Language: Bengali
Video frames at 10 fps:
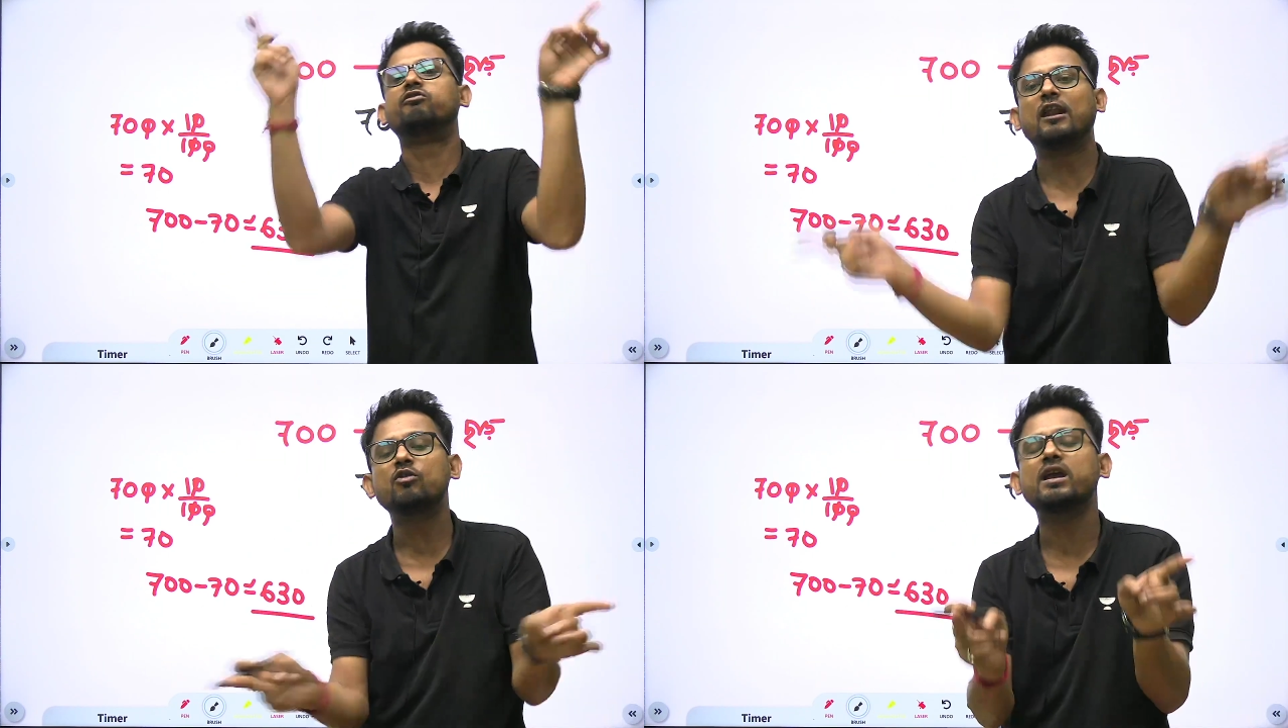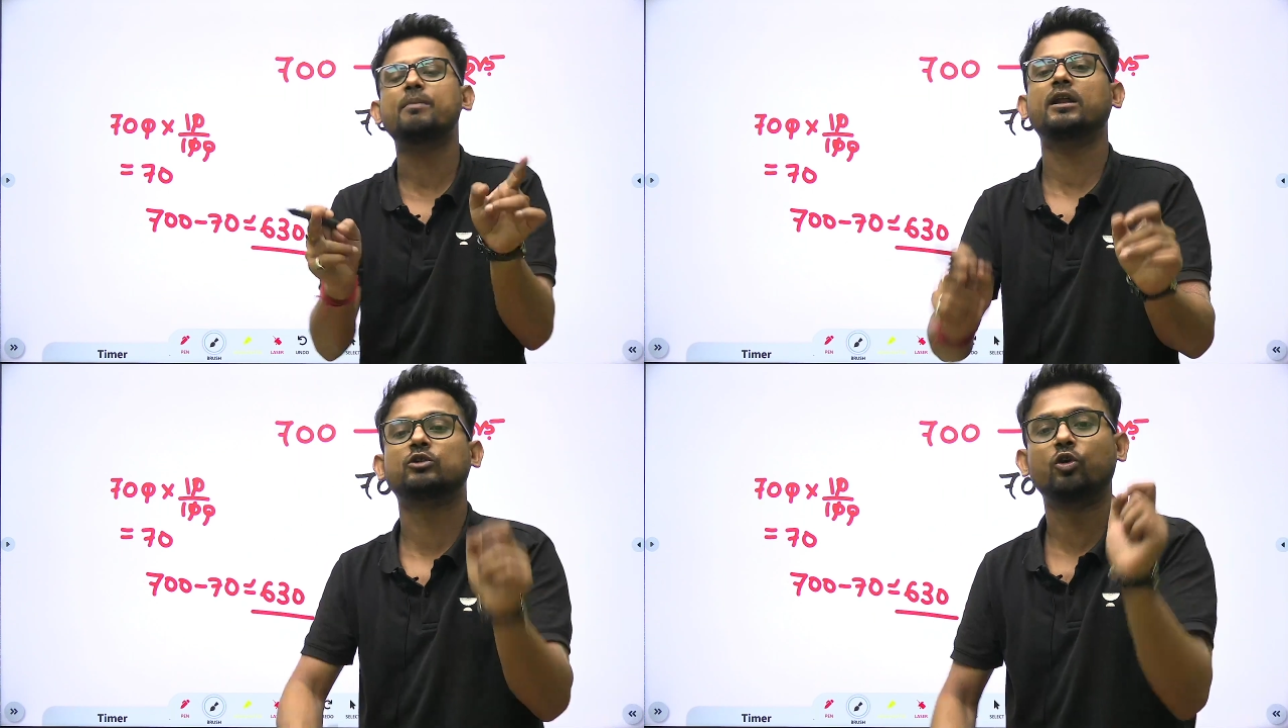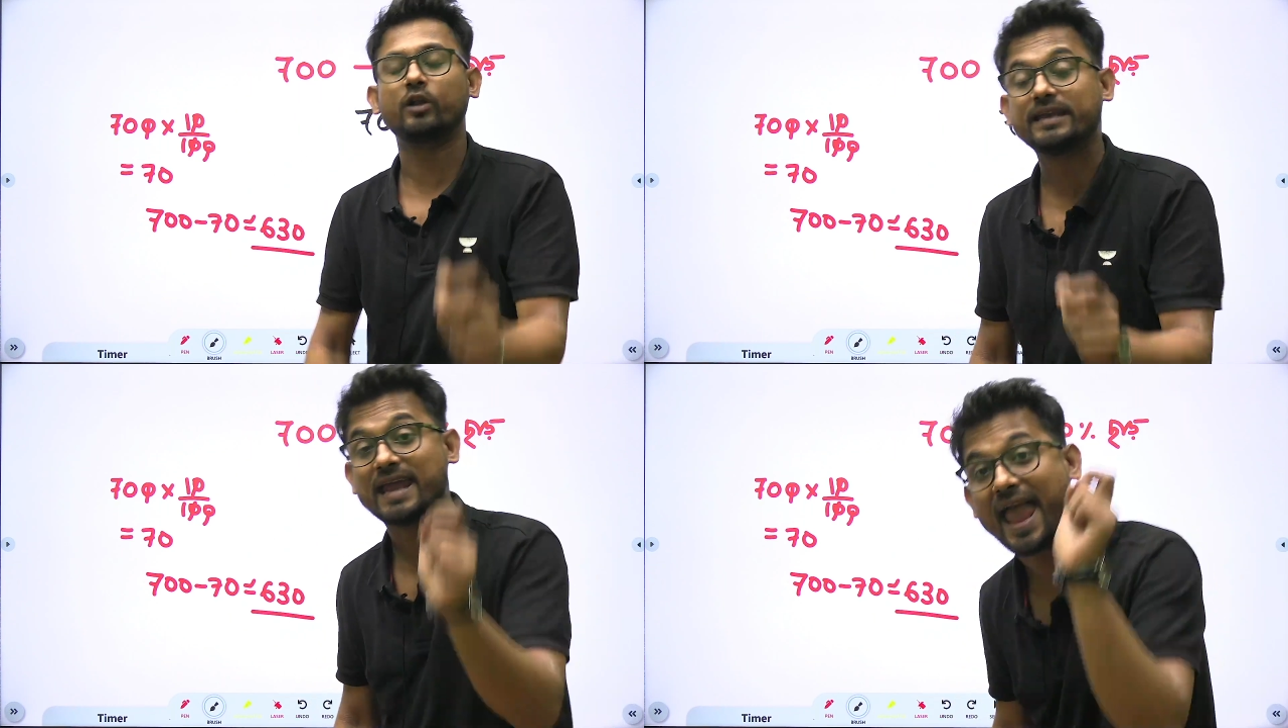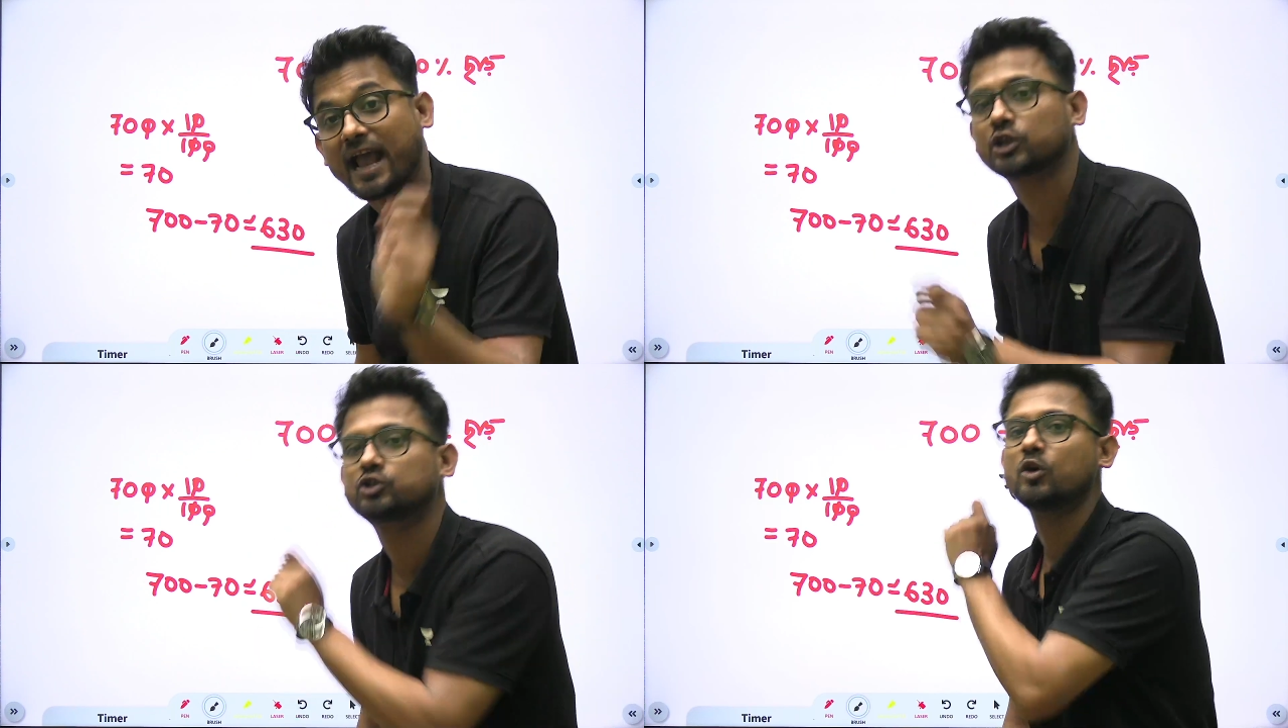ভ্যালুকে আমরা ধরে নিই
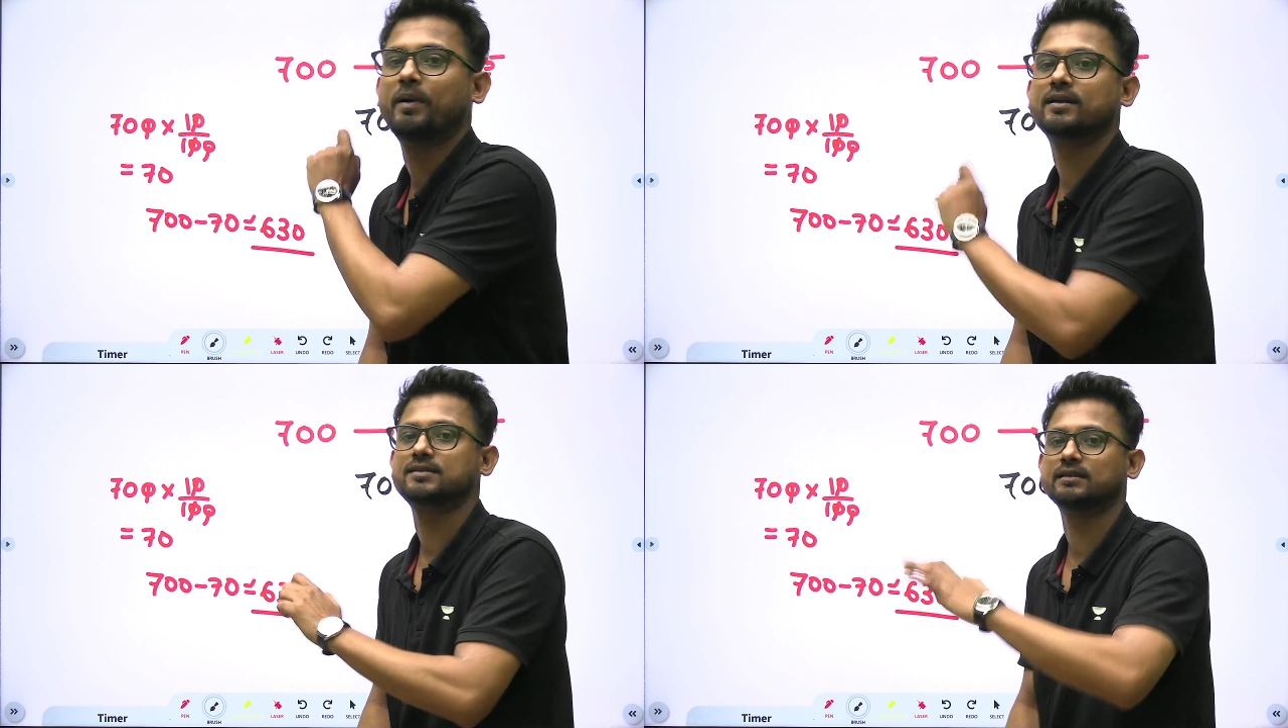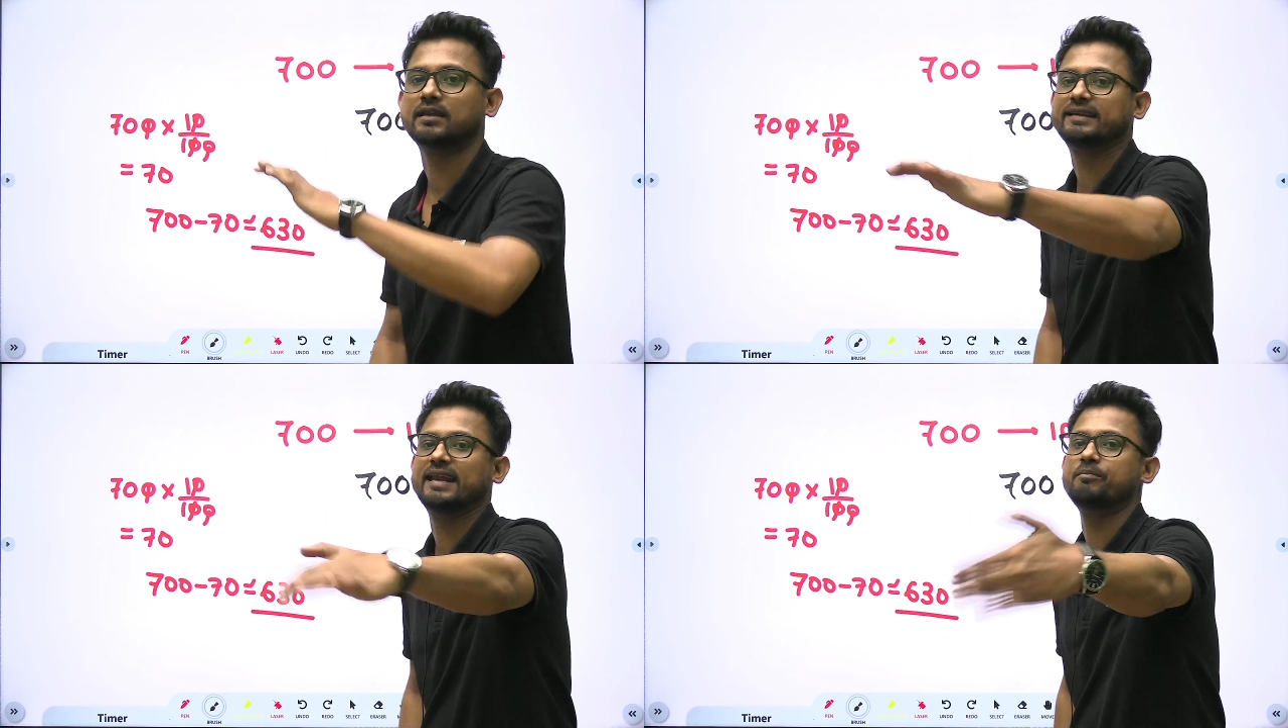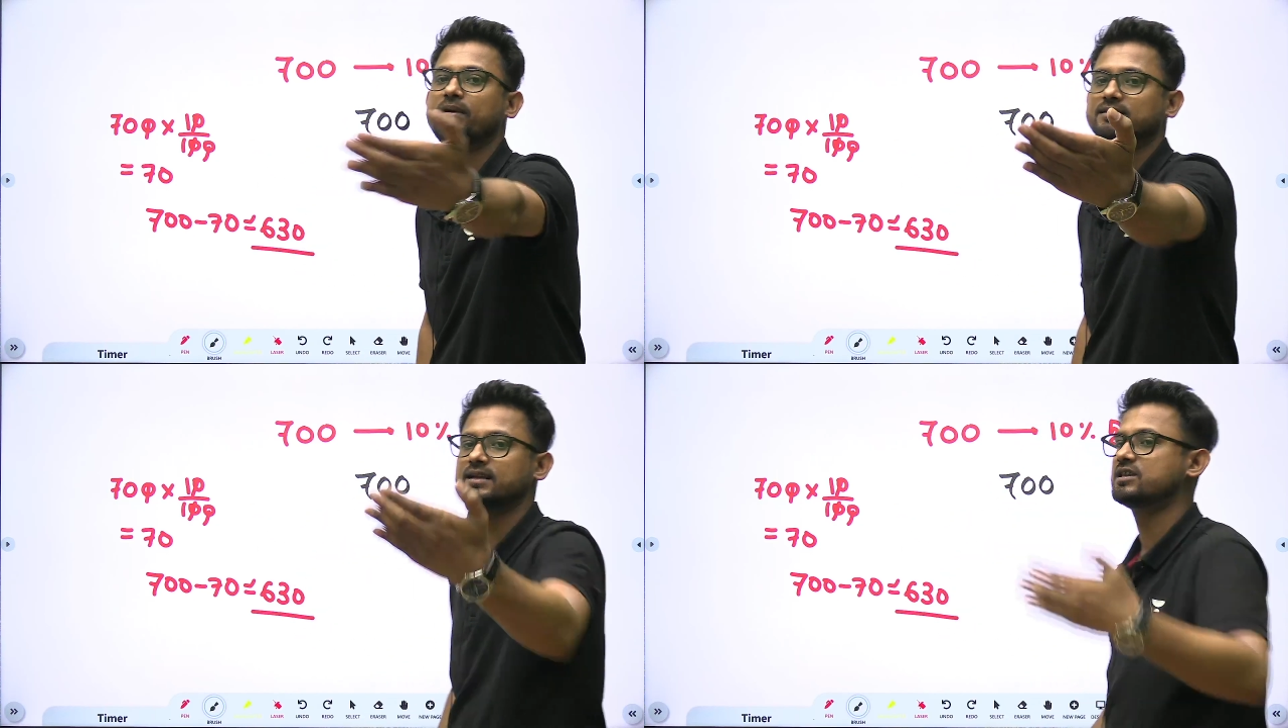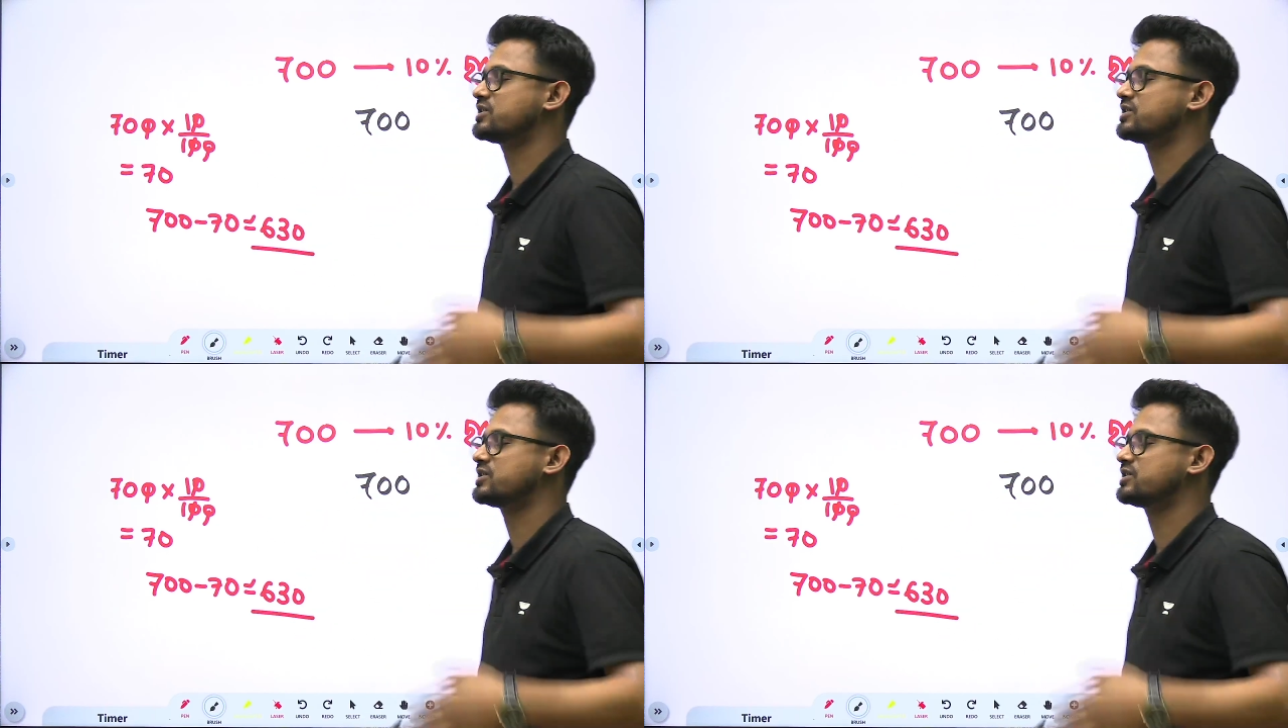একশো পার্সেন্ট তাহলে টেন পার্সেন্ট